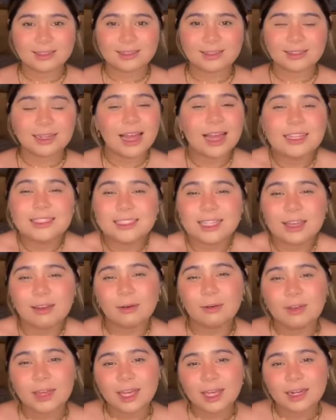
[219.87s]
Nadie se lleva
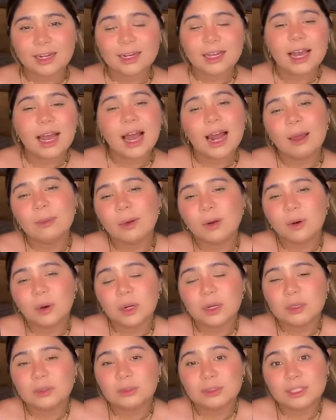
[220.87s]
bien. A lo
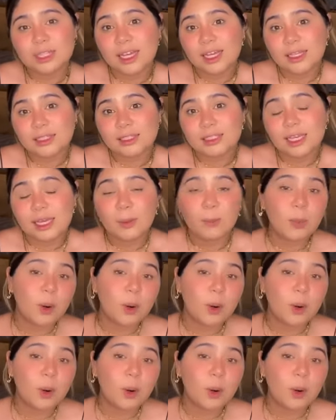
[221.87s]
mejor ustedes sí,